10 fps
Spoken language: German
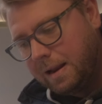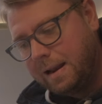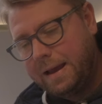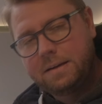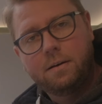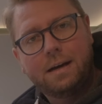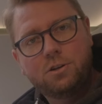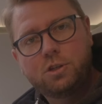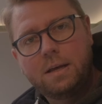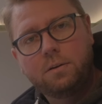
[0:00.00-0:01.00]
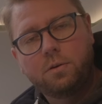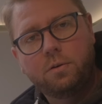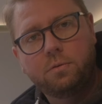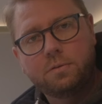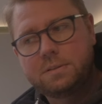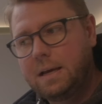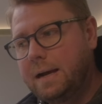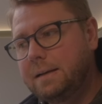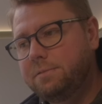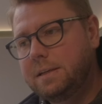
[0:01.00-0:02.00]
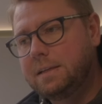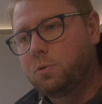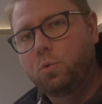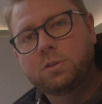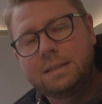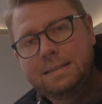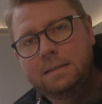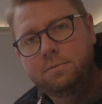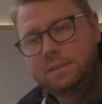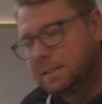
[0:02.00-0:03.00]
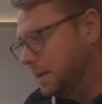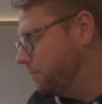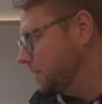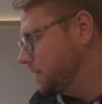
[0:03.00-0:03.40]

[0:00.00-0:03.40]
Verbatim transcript: Leiter ranstellen können und uns hier eine wirklich große Liegewiese davon